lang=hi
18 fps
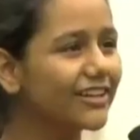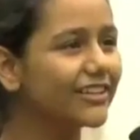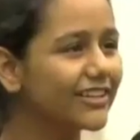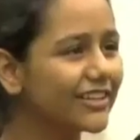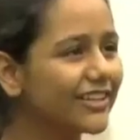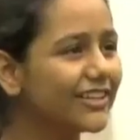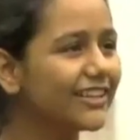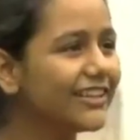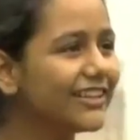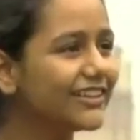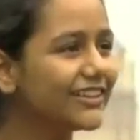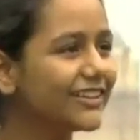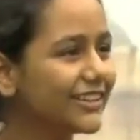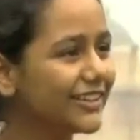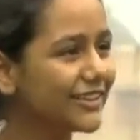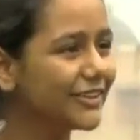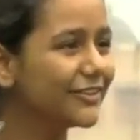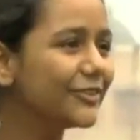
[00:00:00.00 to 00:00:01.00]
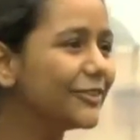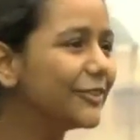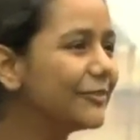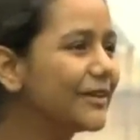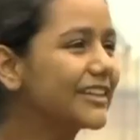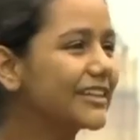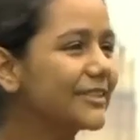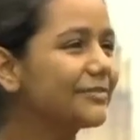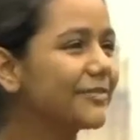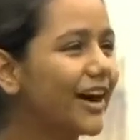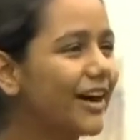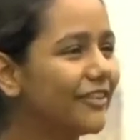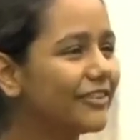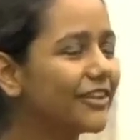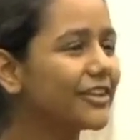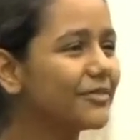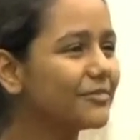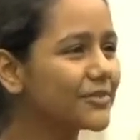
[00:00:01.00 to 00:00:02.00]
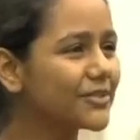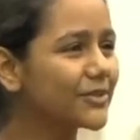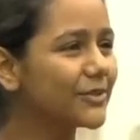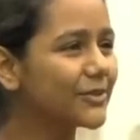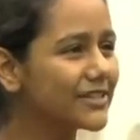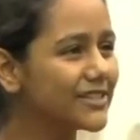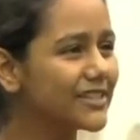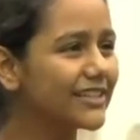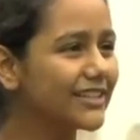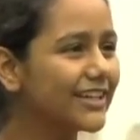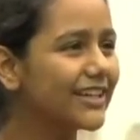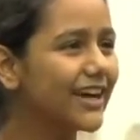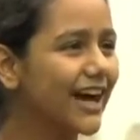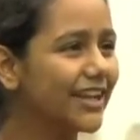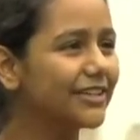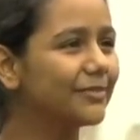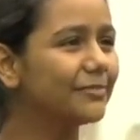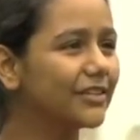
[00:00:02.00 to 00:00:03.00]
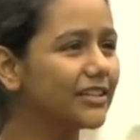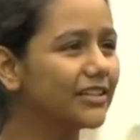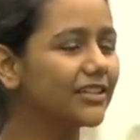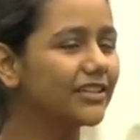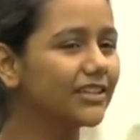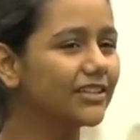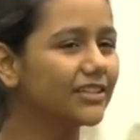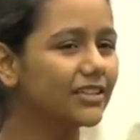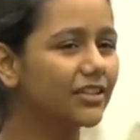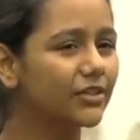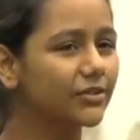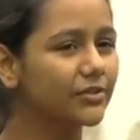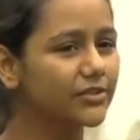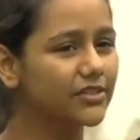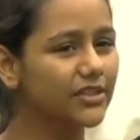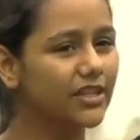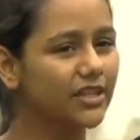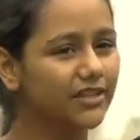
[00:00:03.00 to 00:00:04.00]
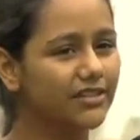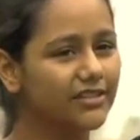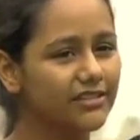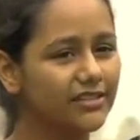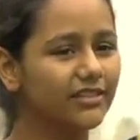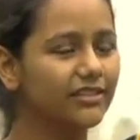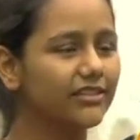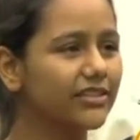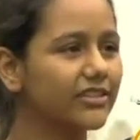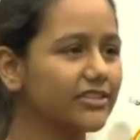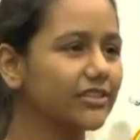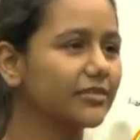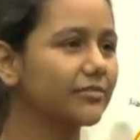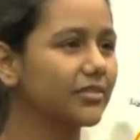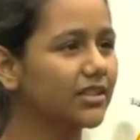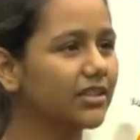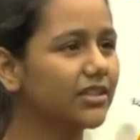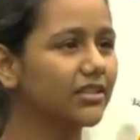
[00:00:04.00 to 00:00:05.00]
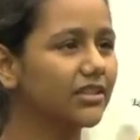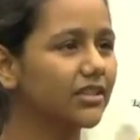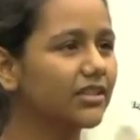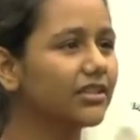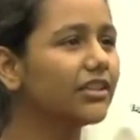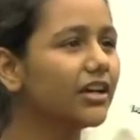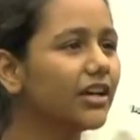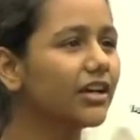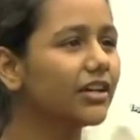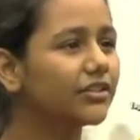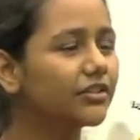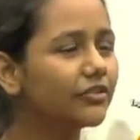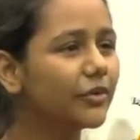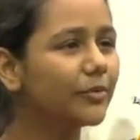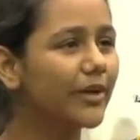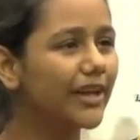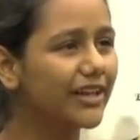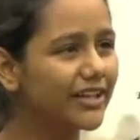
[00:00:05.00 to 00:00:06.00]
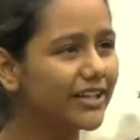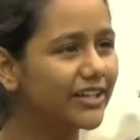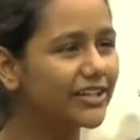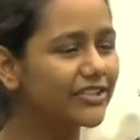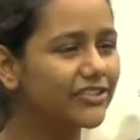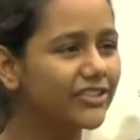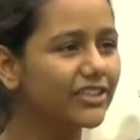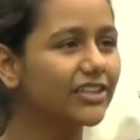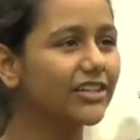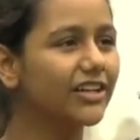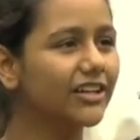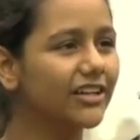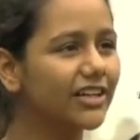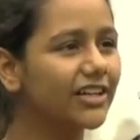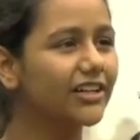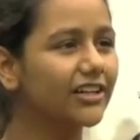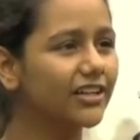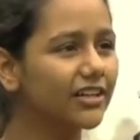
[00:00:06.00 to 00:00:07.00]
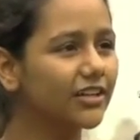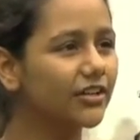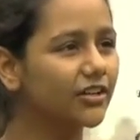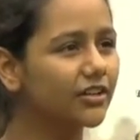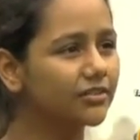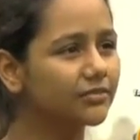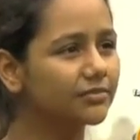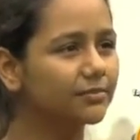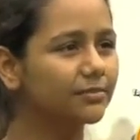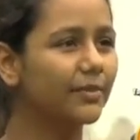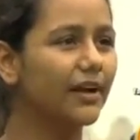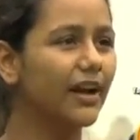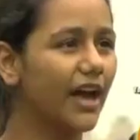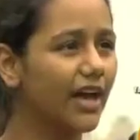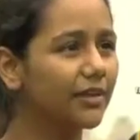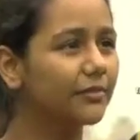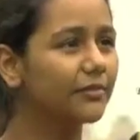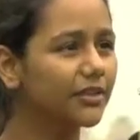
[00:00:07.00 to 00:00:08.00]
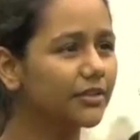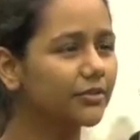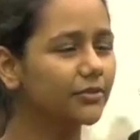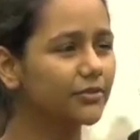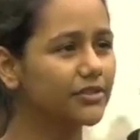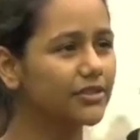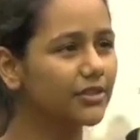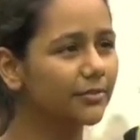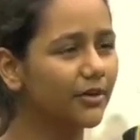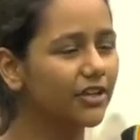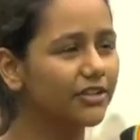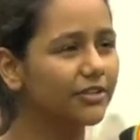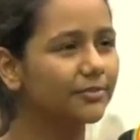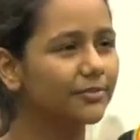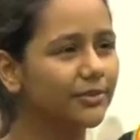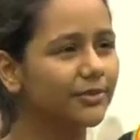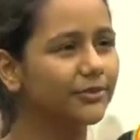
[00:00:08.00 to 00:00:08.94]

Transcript: फ्रेंड थी वो मतलब काफ़ी कमज़ोर सी थी खाती पीती नहीं थी और उसकी कंसंट्रेशन भी नहीं थी तो वो मेडिटेशन करने लगी और पढ़ाई में उसने बहुत